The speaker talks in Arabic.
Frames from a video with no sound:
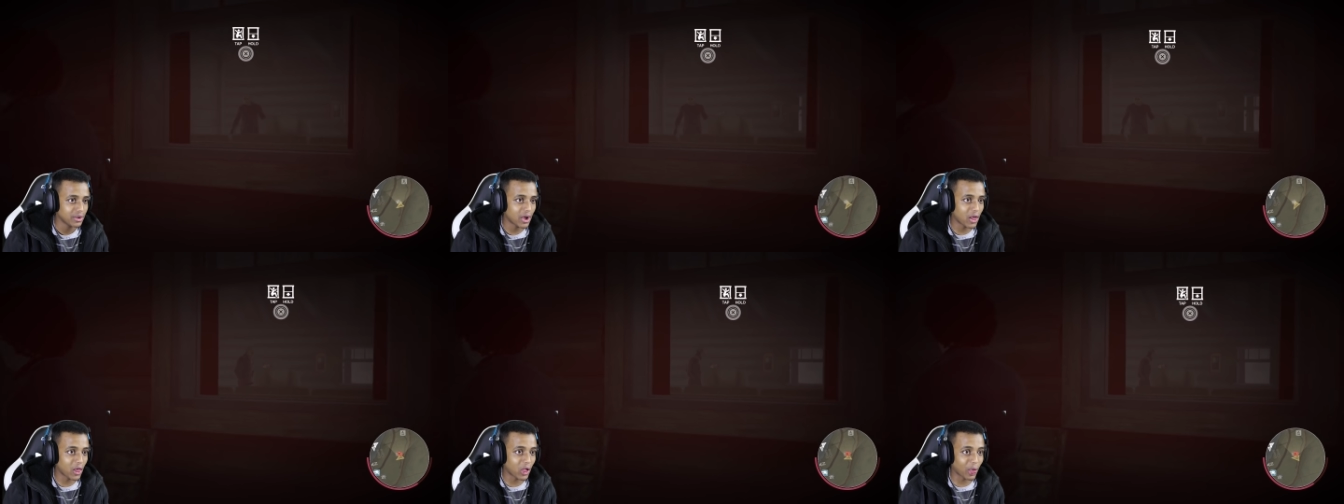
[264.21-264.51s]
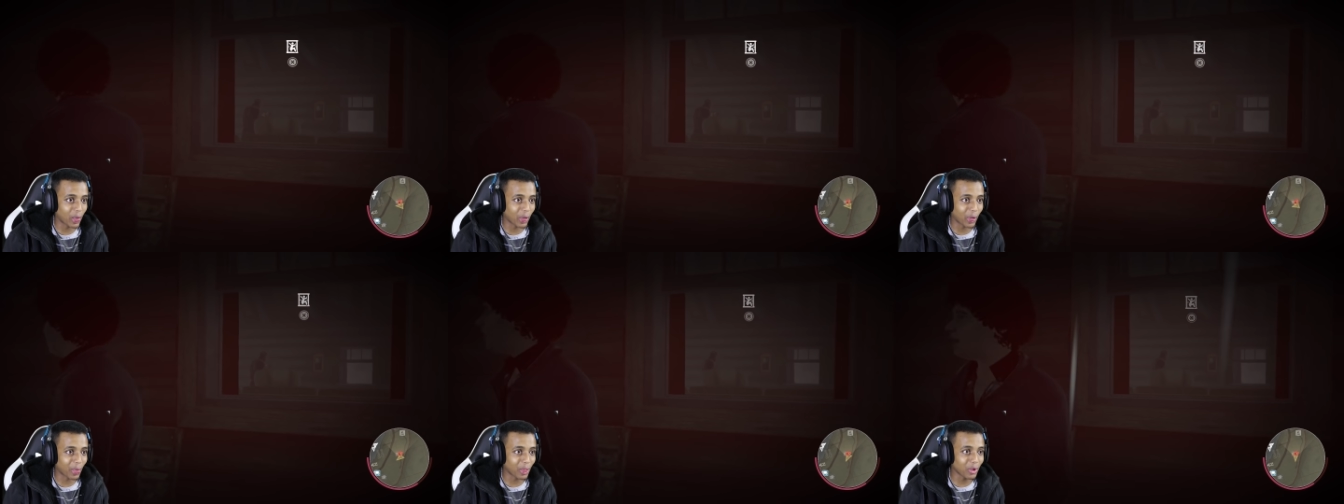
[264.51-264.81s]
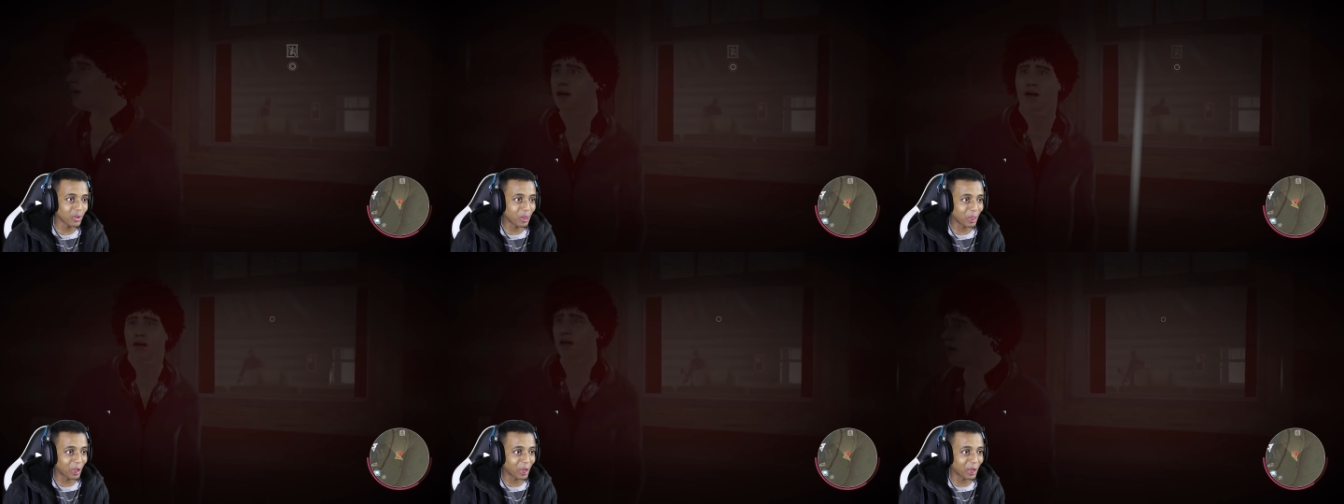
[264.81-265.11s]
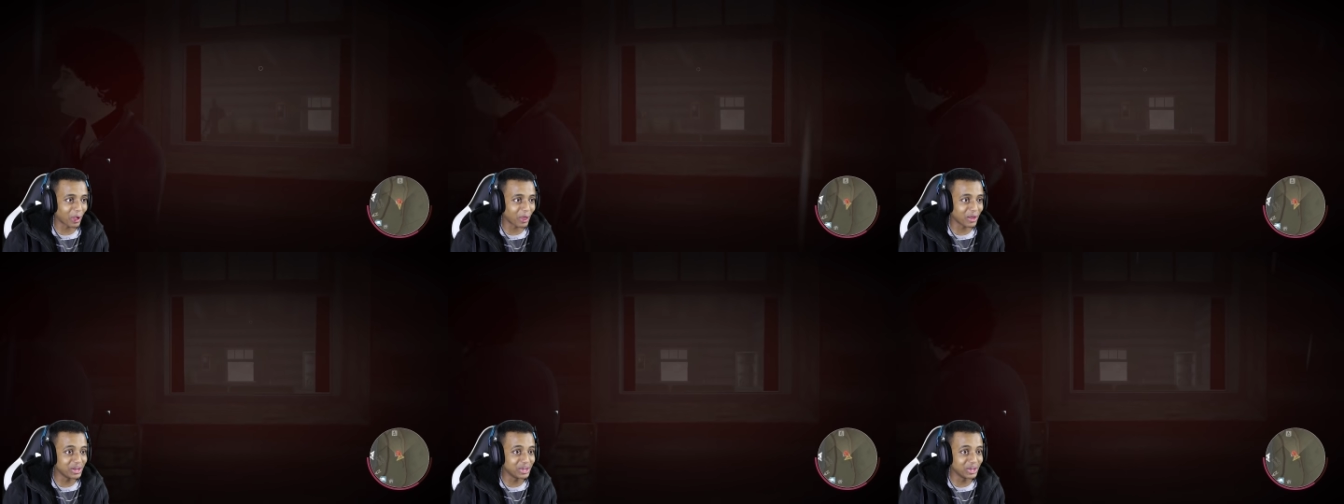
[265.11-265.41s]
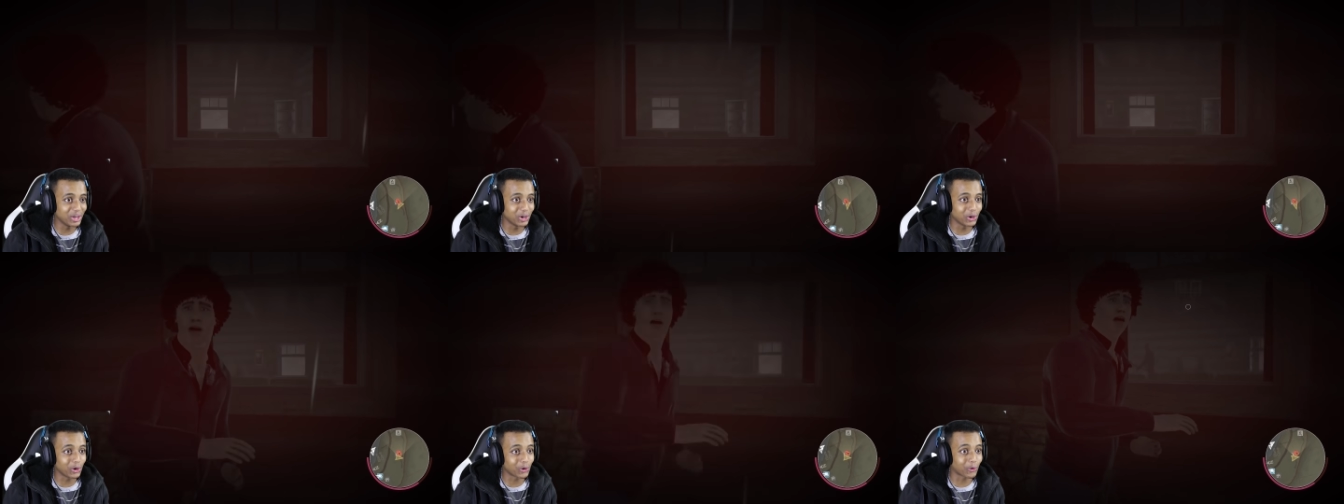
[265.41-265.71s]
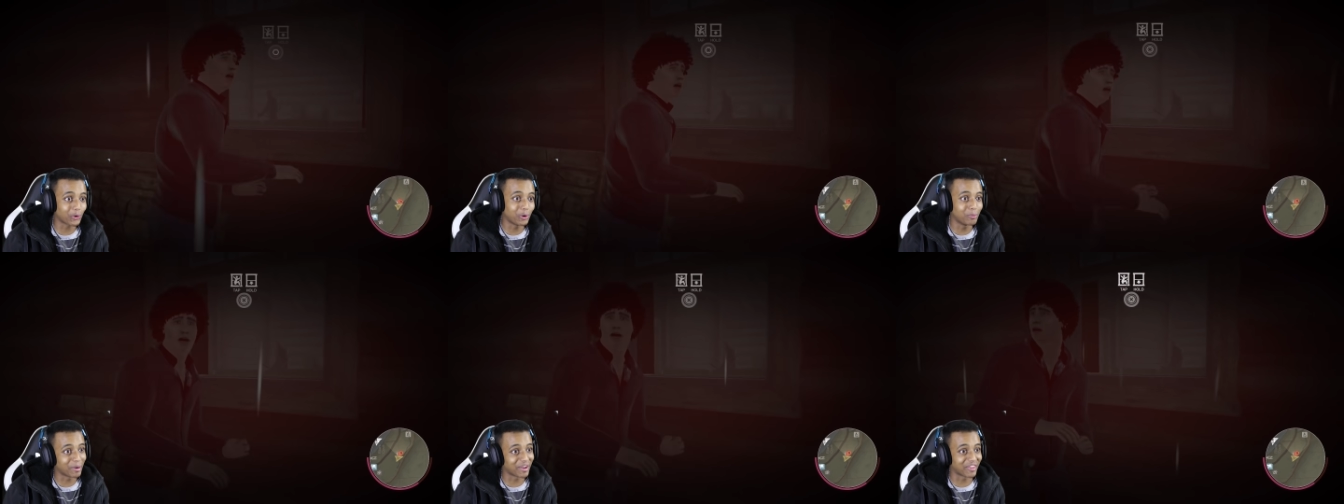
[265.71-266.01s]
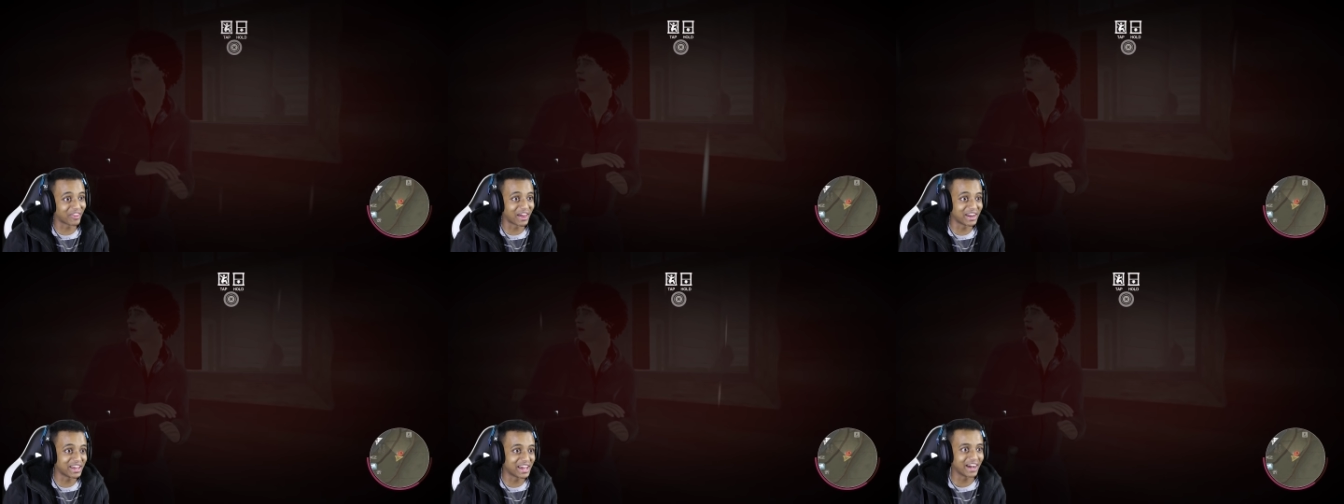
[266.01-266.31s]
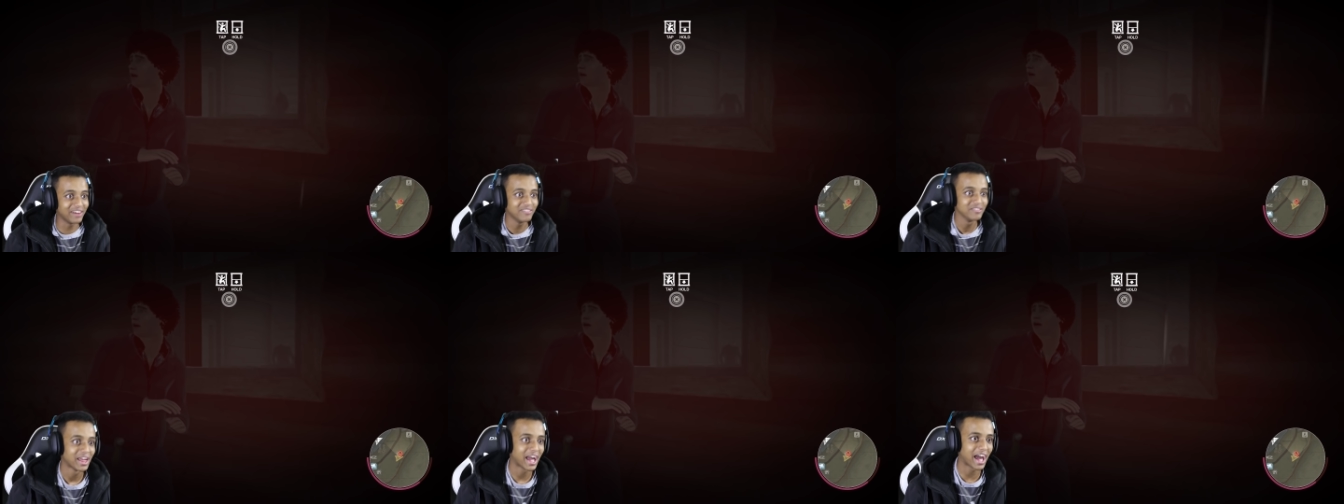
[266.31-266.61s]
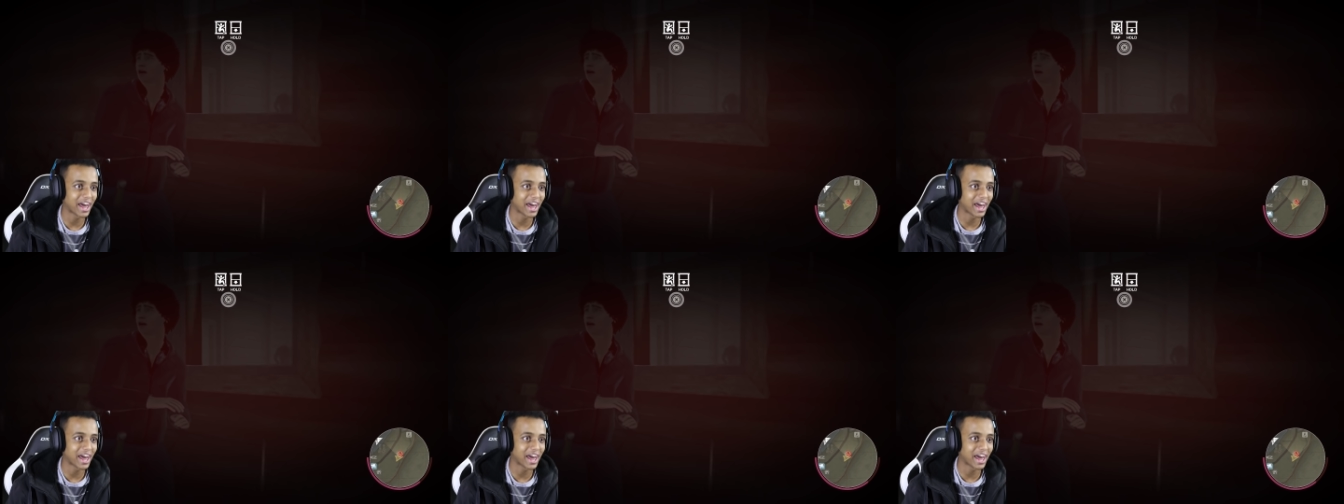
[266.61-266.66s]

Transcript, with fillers: آه اي روح مره ثانيه